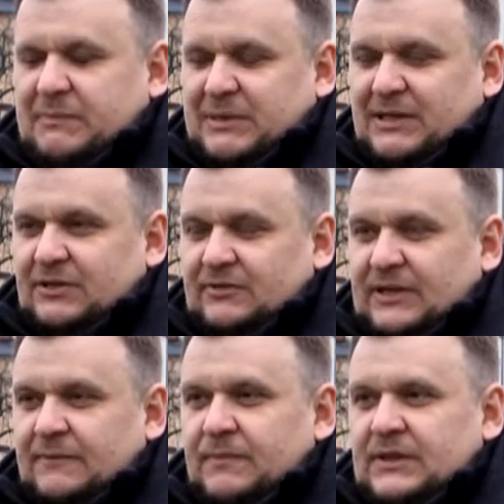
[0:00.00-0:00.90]

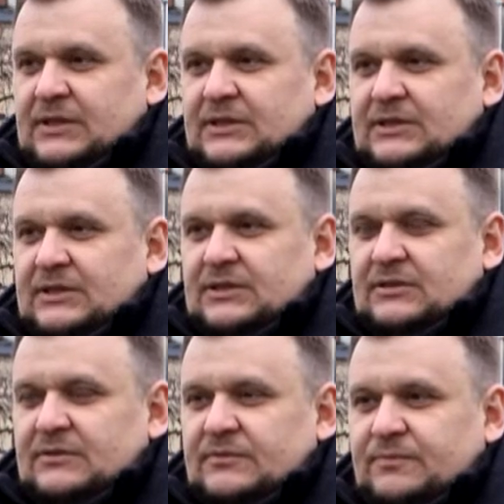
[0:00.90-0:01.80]
parkowa.
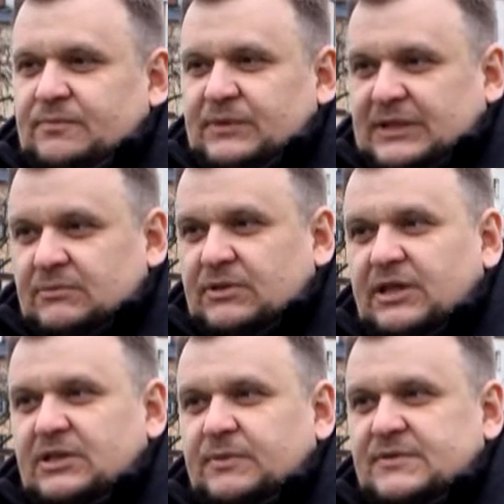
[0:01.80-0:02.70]
E, na tym
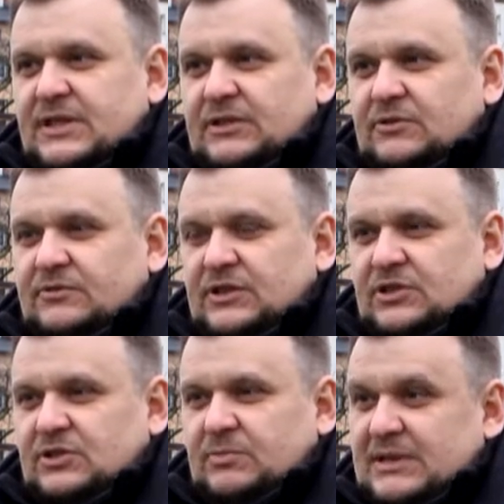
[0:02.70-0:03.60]
terenie powstanie
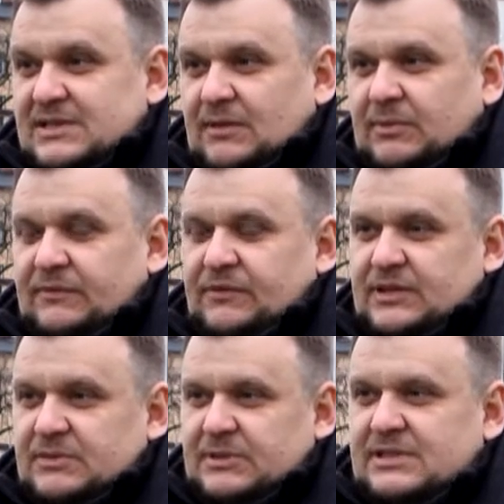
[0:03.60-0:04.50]
również plac zabaw
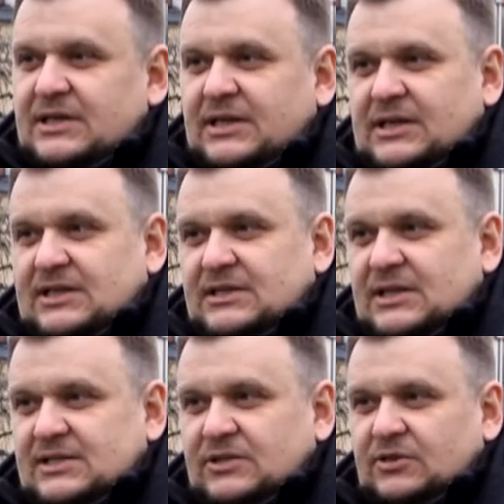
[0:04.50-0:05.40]
oraz miejsce rekreacji
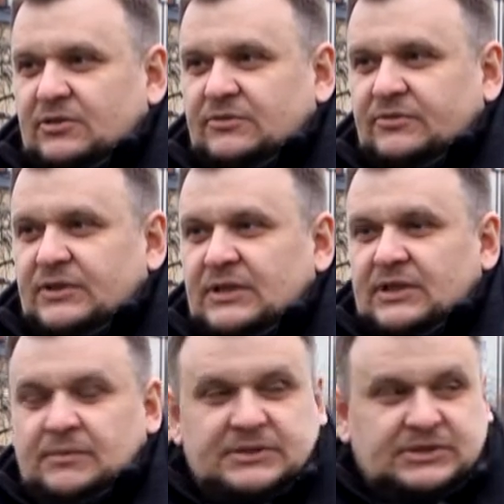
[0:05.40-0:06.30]
dla seniorów.
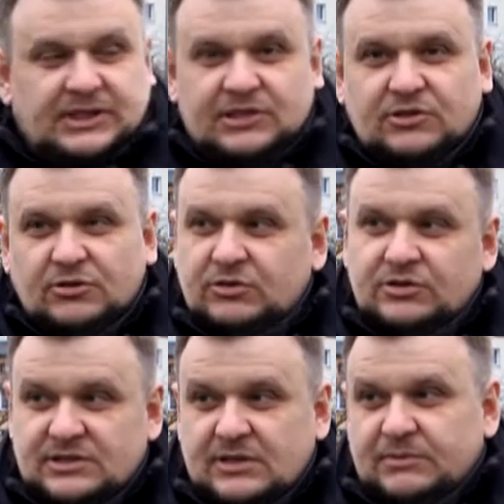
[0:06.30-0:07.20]
Będzie także
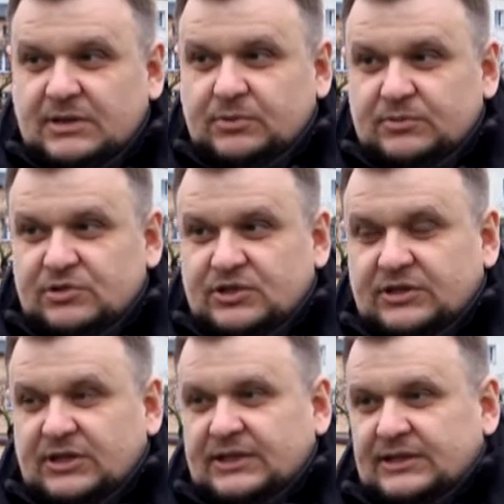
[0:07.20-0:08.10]
ogólnodostępna publiczna
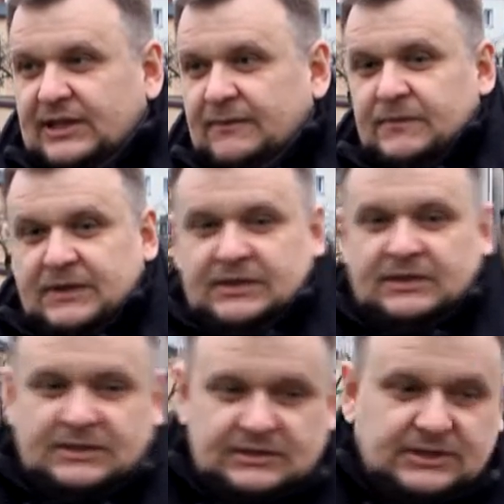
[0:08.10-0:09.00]
toaleta,
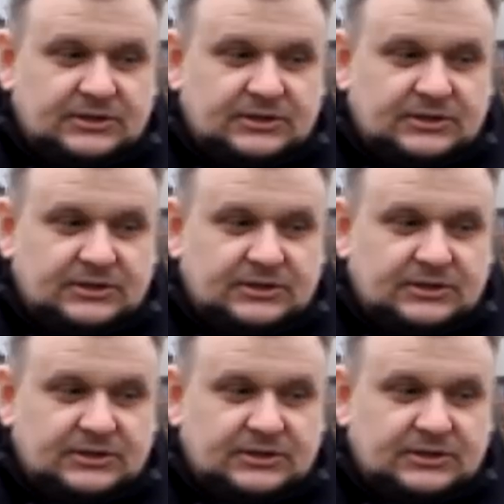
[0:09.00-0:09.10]
e,